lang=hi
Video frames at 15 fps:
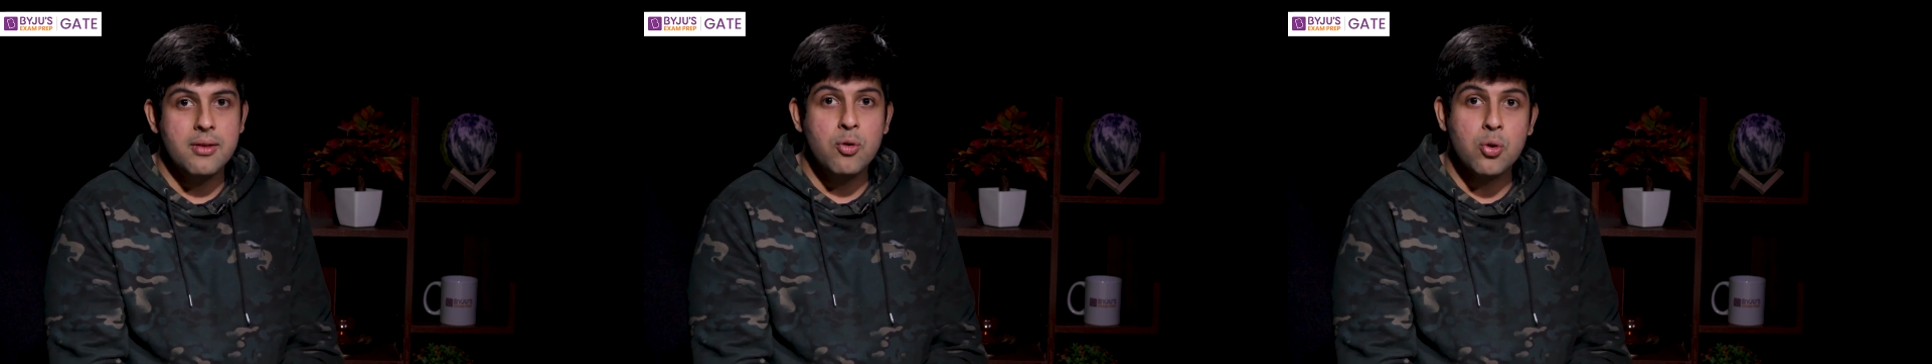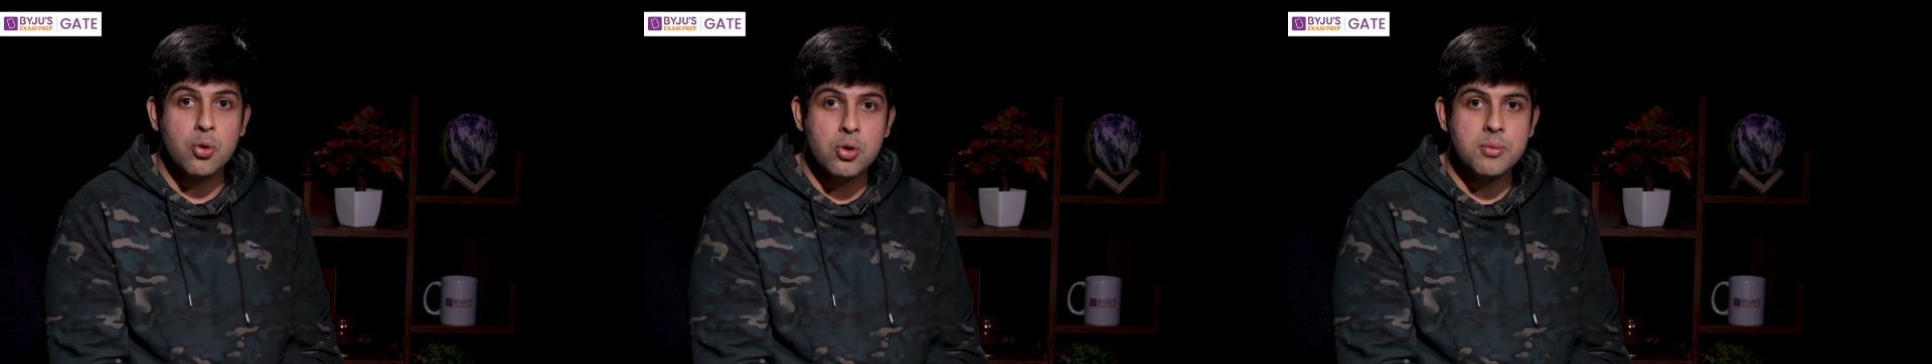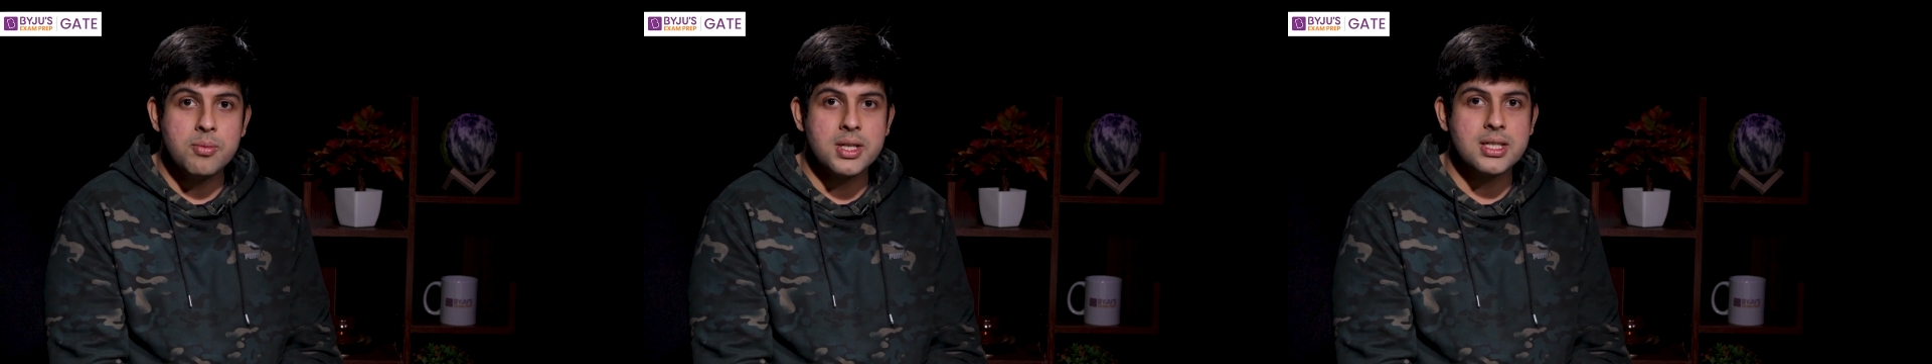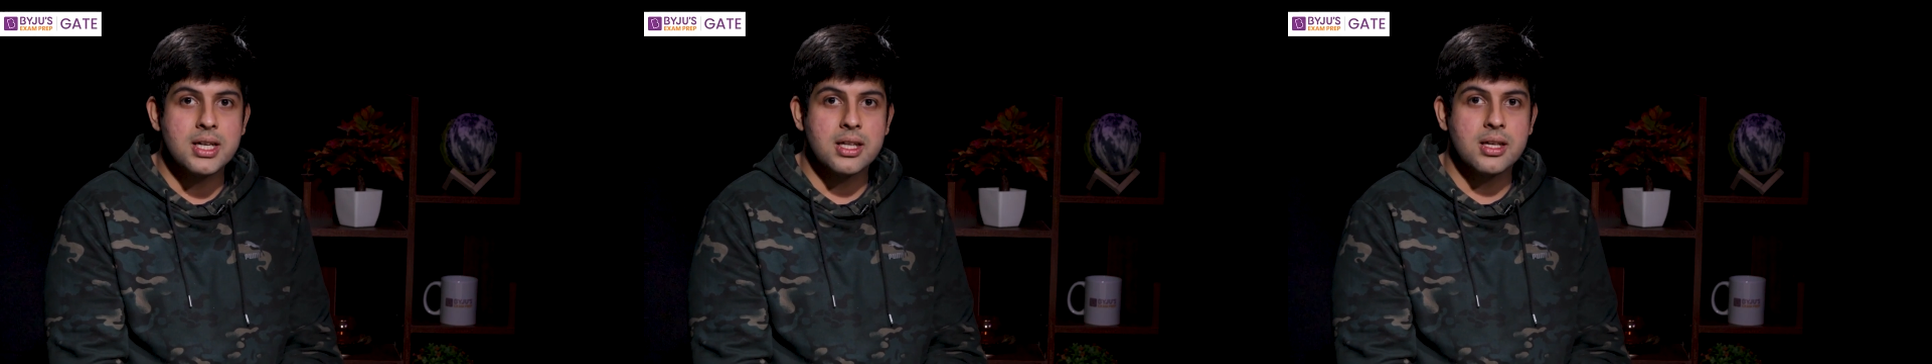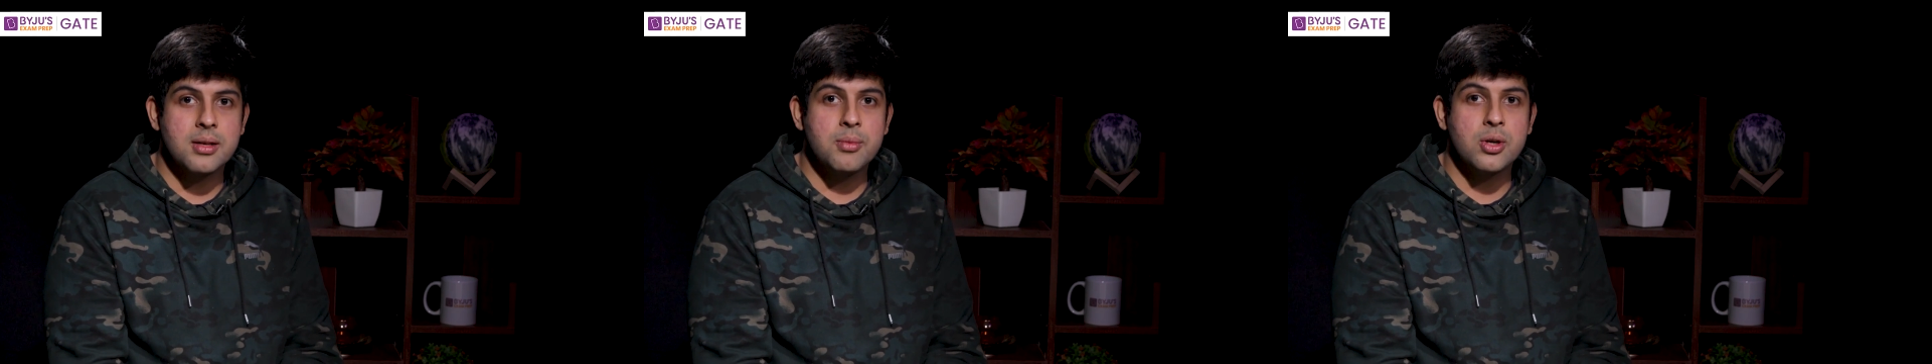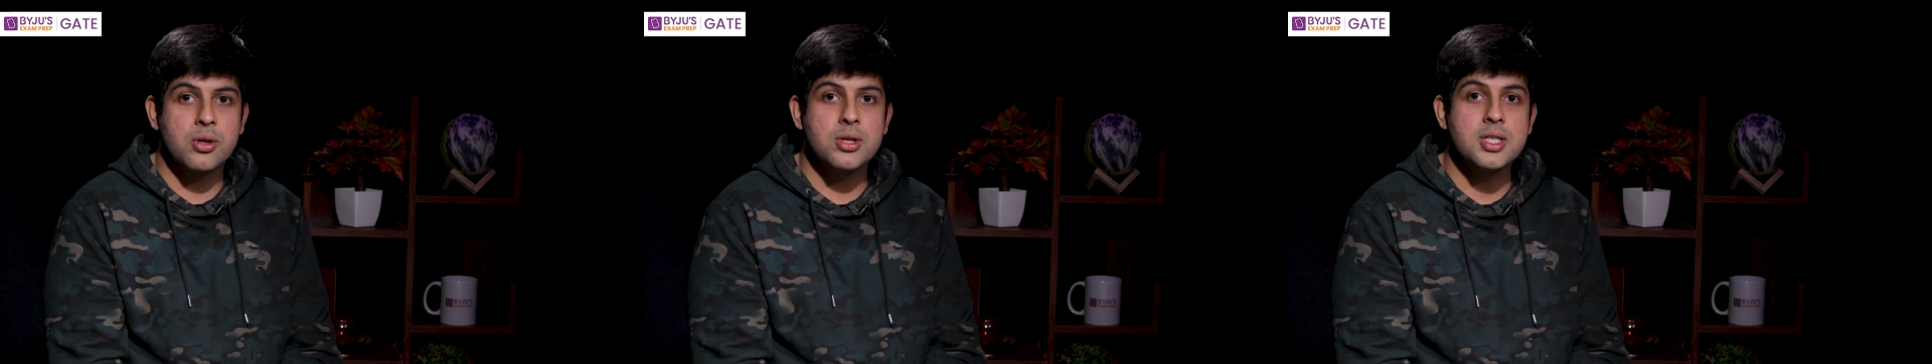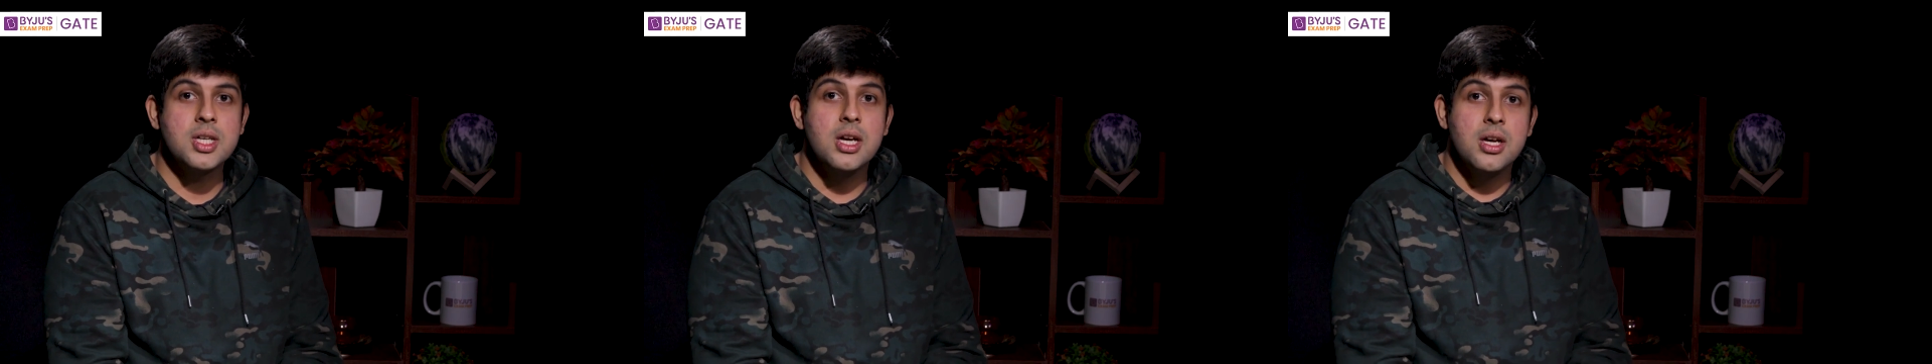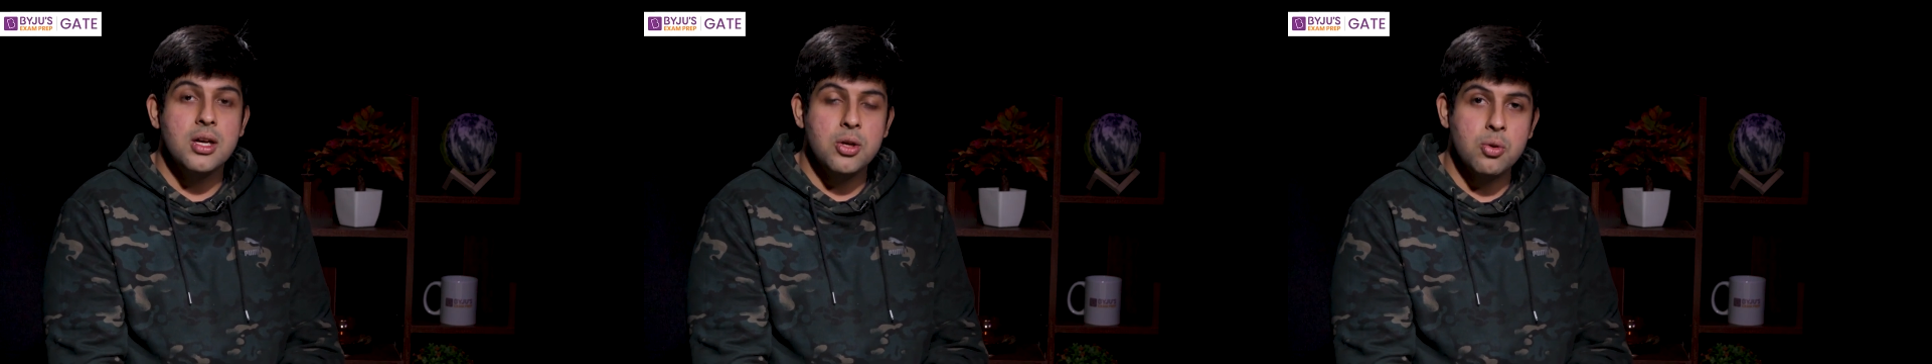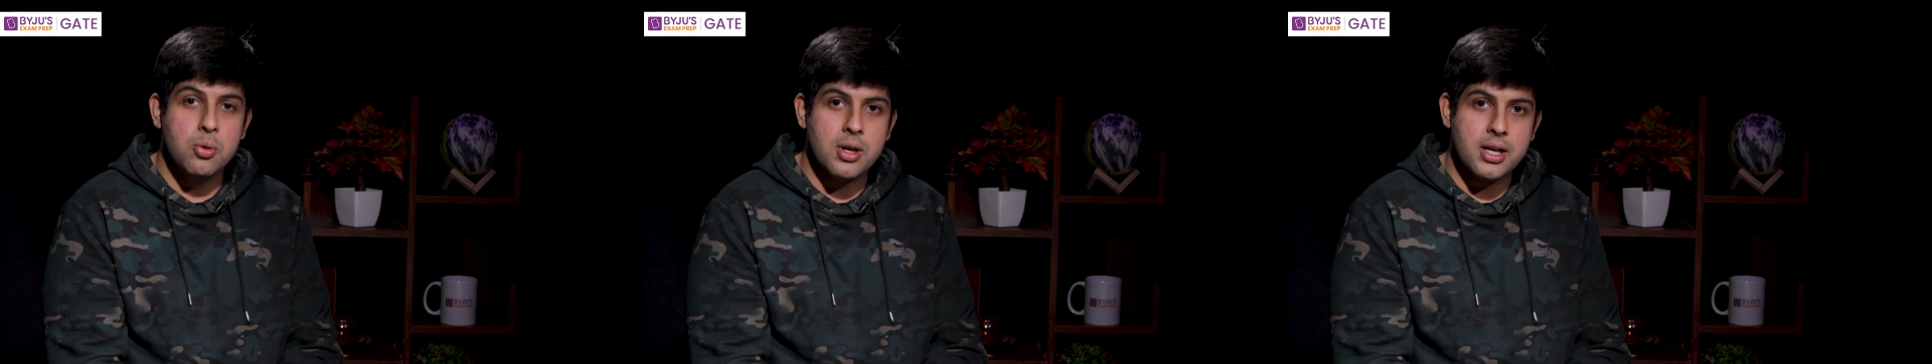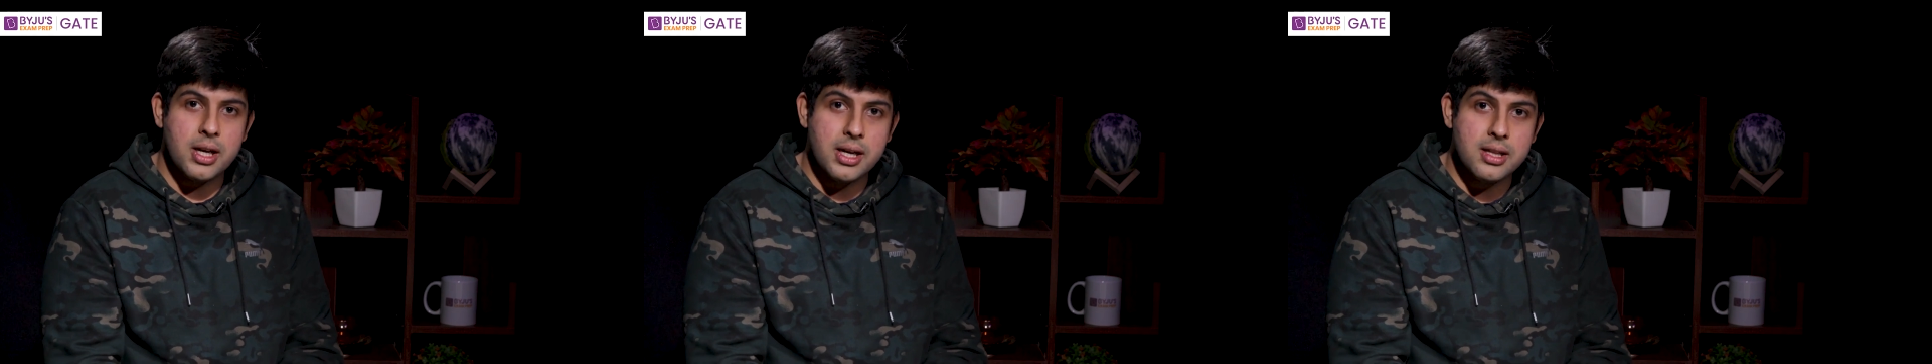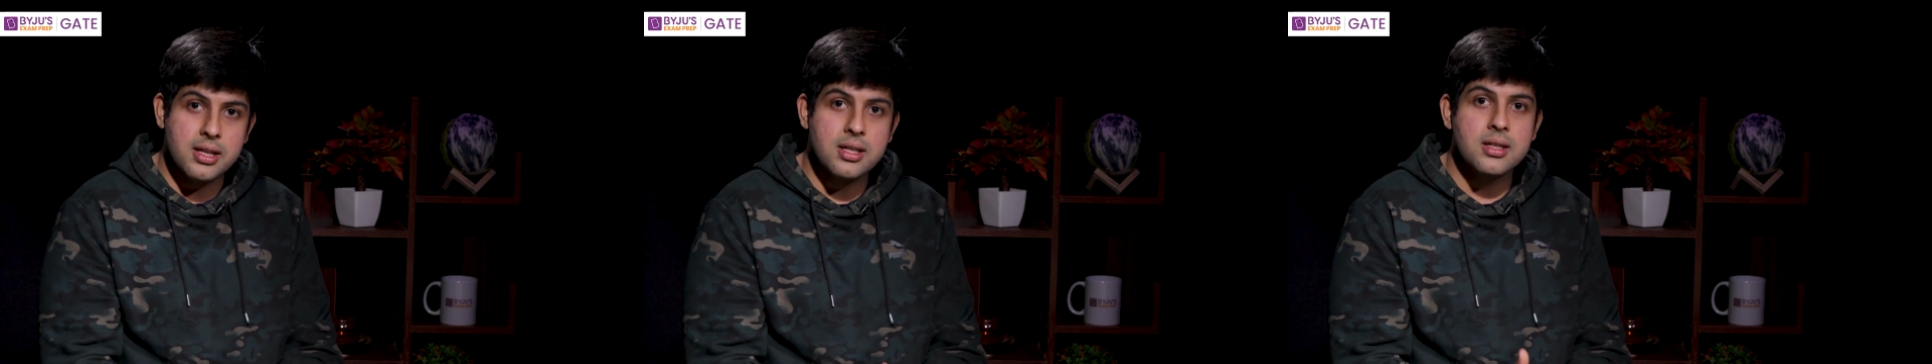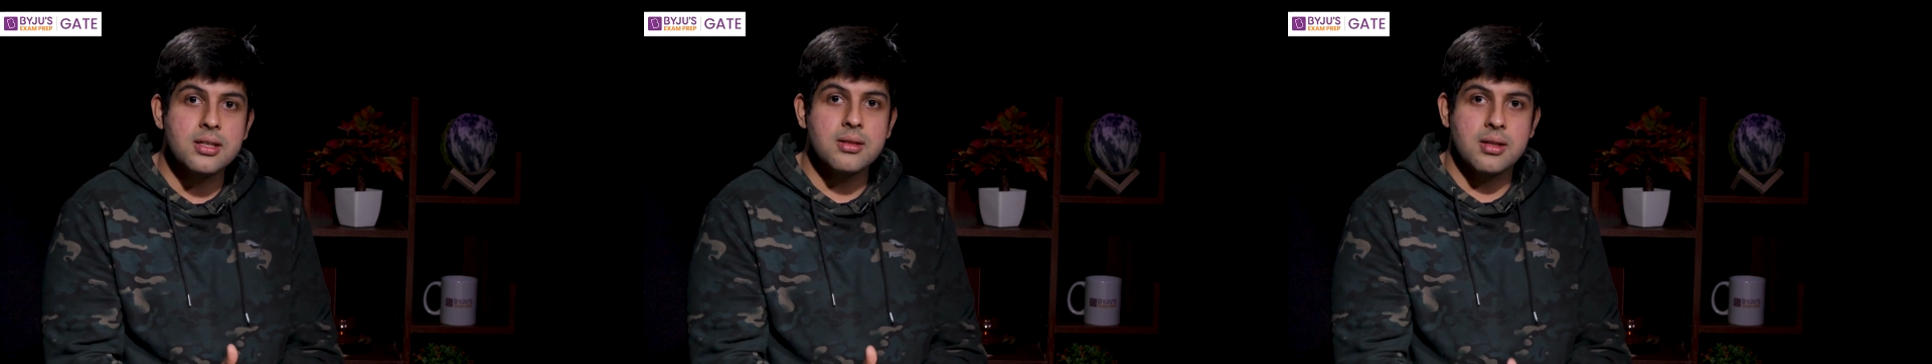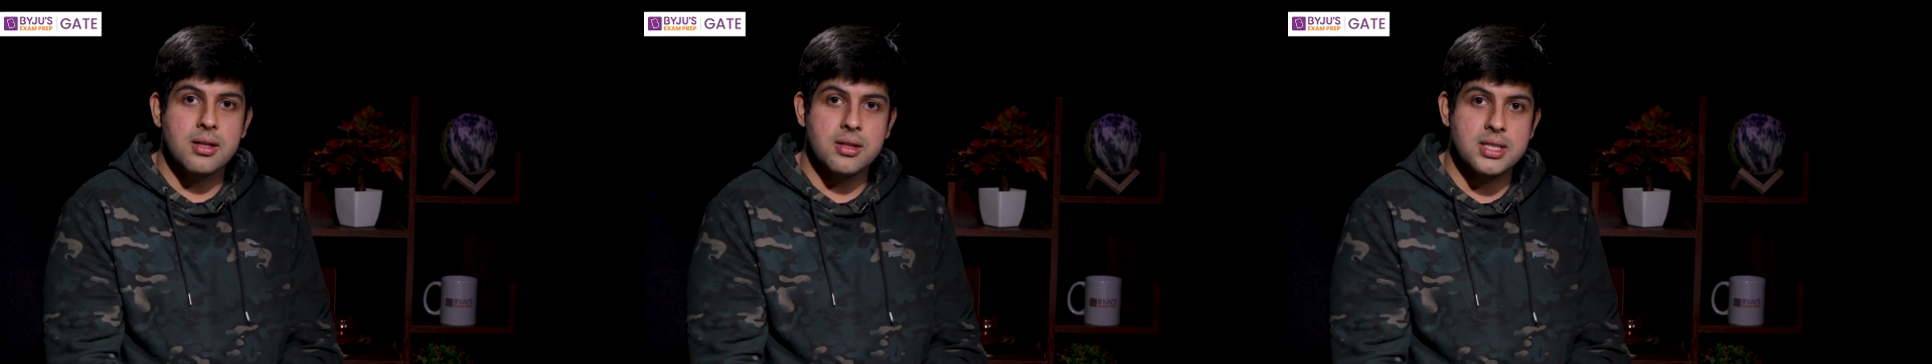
वो खुद बन जाता है बिकॉज यू आर इन द